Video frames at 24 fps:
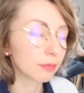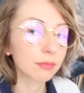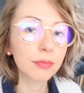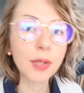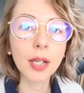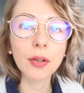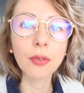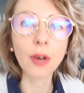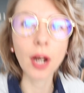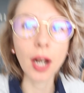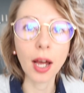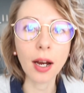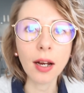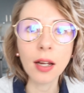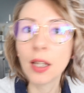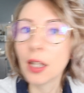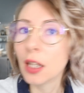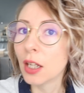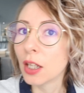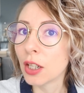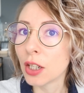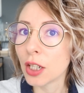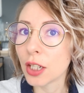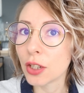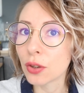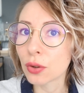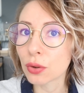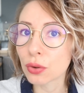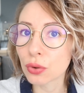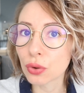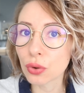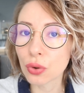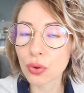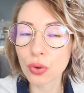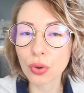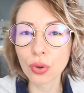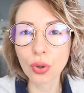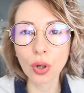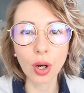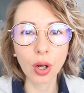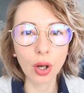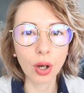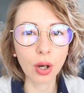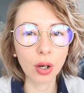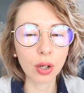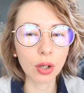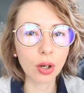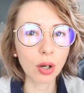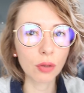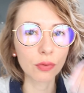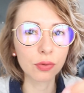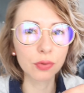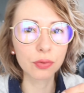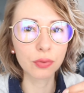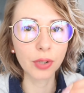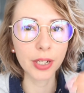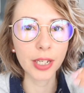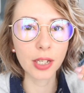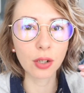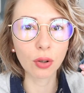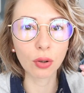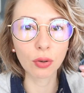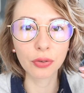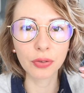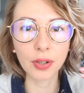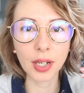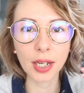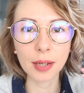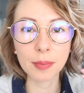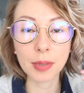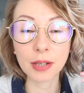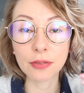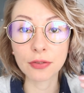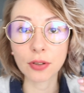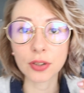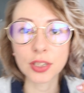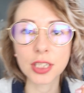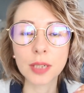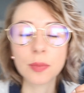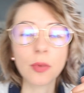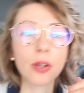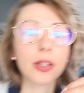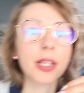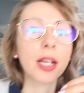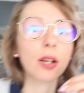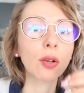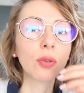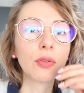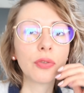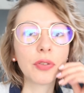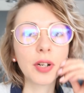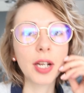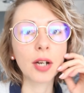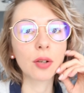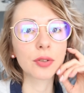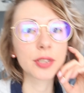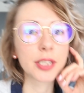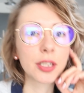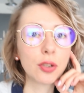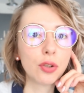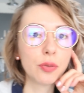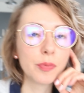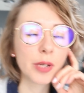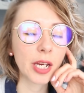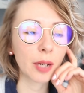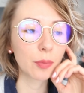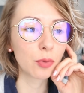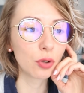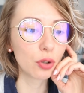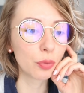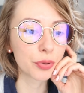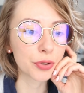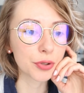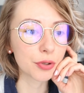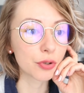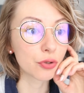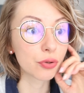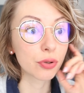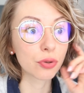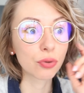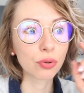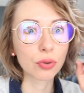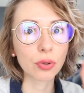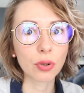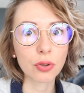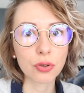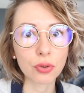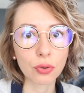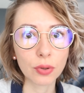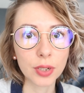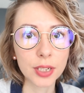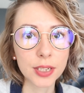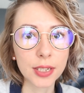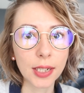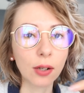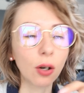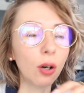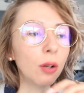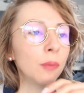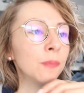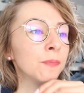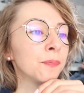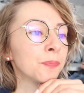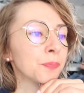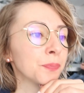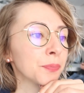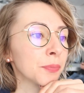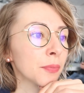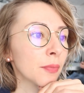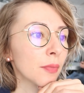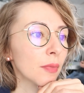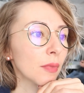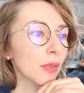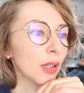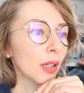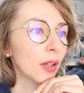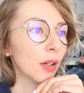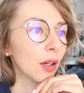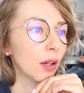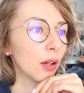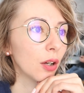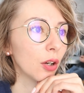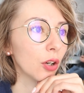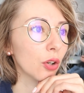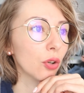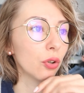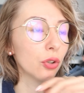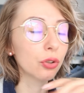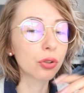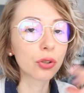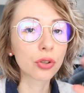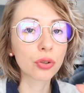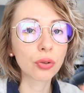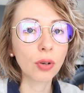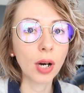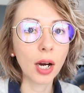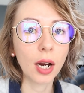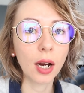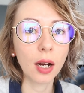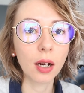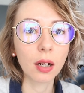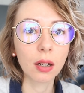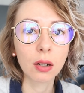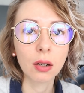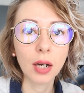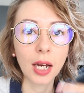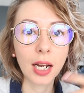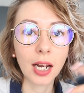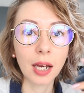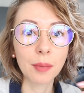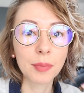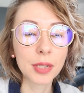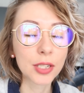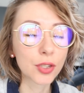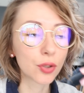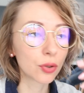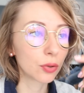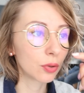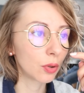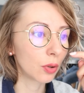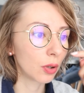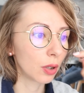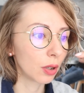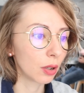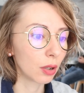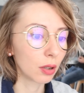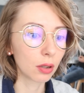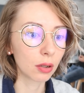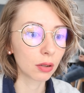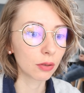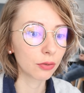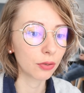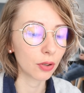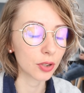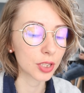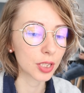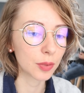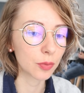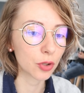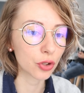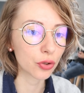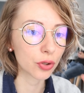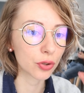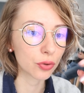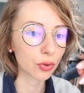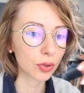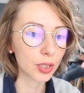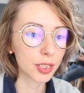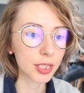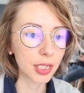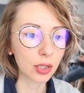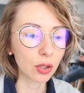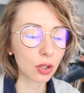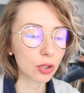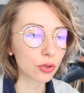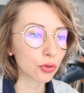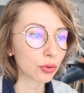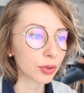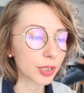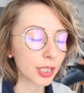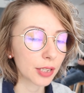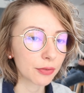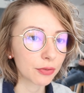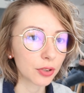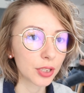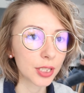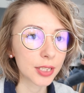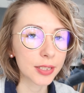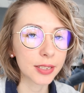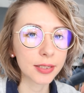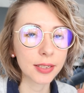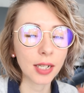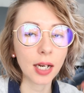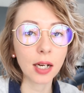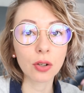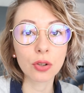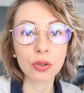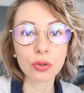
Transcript: Mais voilà. Et donc du coup, quand vous voyez le reflet, bah forcément il y a le reflet anti-lumière bleue puisque je suis tout le temps sur les écrans. Euh, que ce soit euh, à la maison, euh, forcément je suis sur les écrans, sur le téléphone, etc.